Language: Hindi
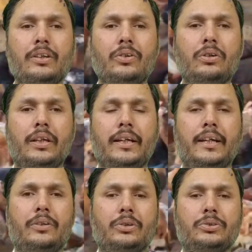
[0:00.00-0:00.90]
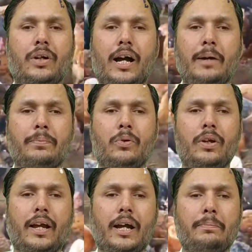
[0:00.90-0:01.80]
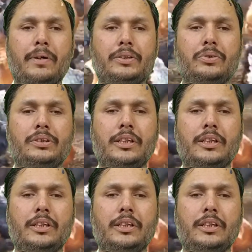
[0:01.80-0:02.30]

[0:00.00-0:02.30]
तो देखिए दोस्तों आपको यहां पर जो